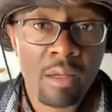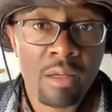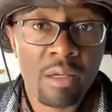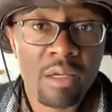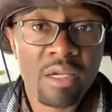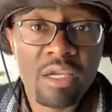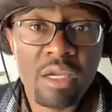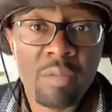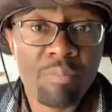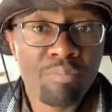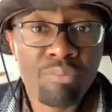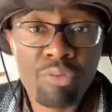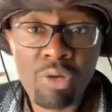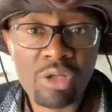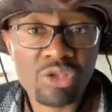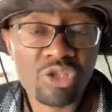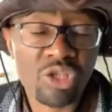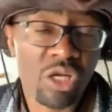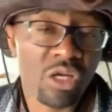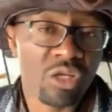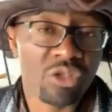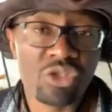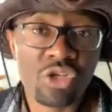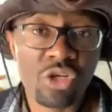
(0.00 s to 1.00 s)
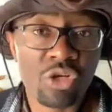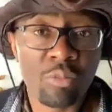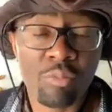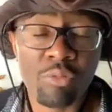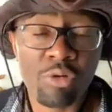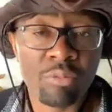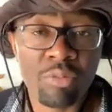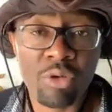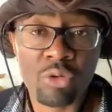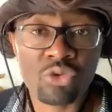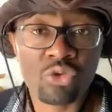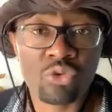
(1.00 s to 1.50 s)
Il n'est plus un challenger de
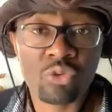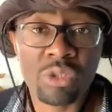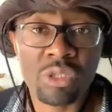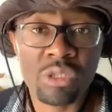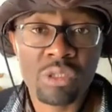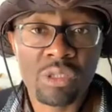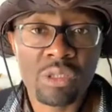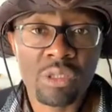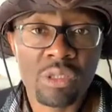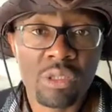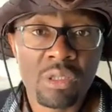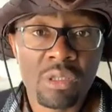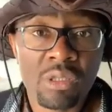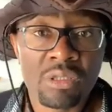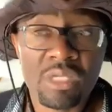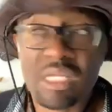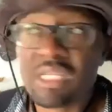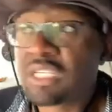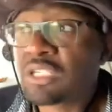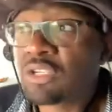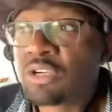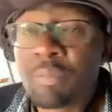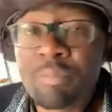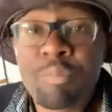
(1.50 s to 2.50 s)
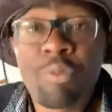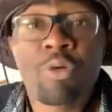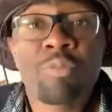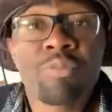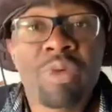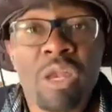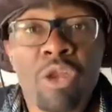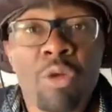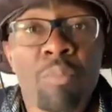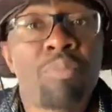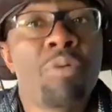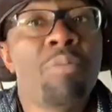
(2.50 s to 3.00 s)
Paul Bia aujourd'hui. C'est-à-dire que Paul
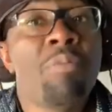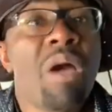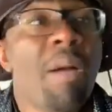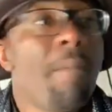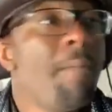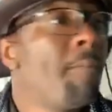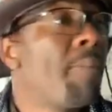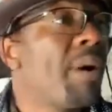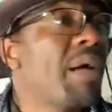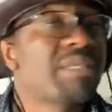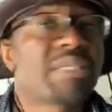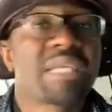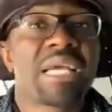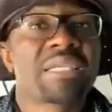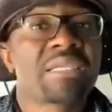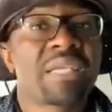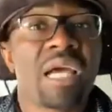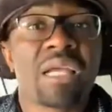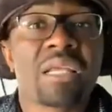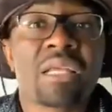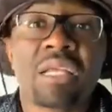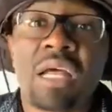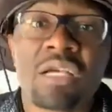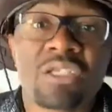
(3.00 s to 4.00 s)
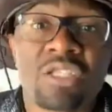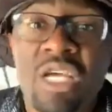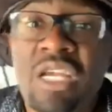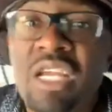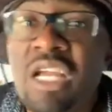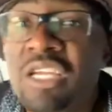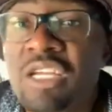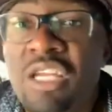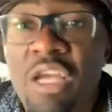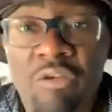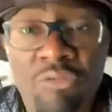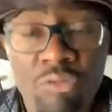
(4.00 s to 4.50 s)
Bien ne peut même pas s'hazarder dans un
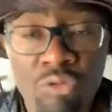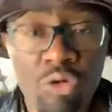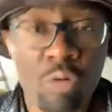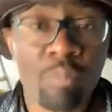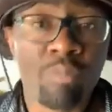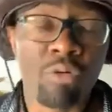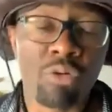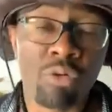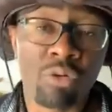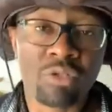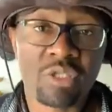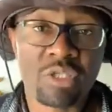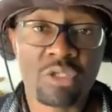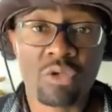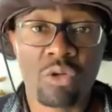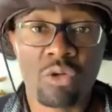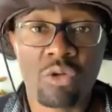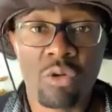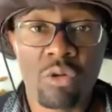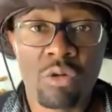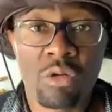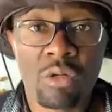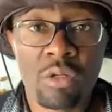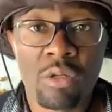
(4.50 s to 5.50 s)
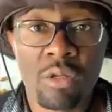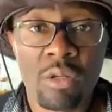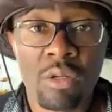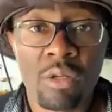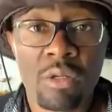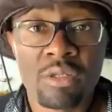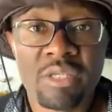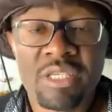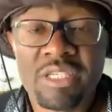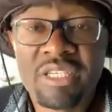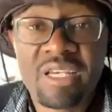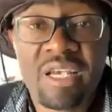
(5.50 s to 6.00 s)
interview de prononcer son nom.
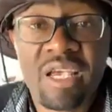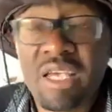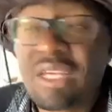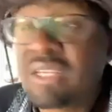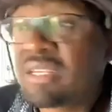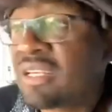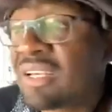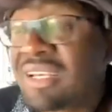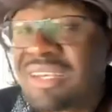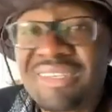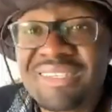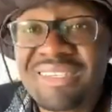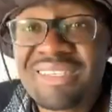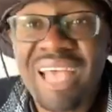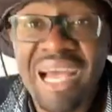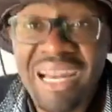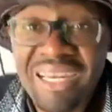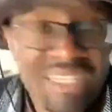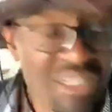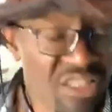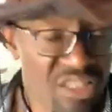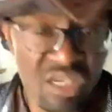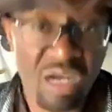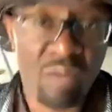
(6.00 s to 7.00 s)
Ce serait salir